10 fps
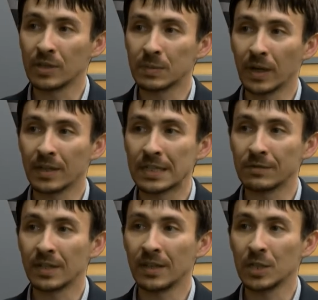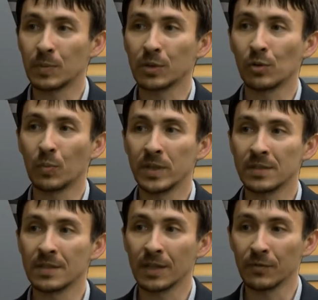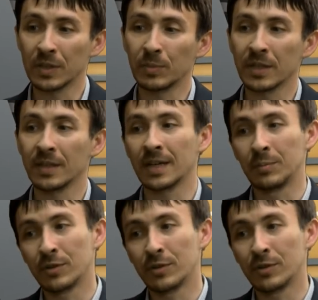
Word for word: не смогли развивать дальше, поскольку позиция Стэнфорда была такая.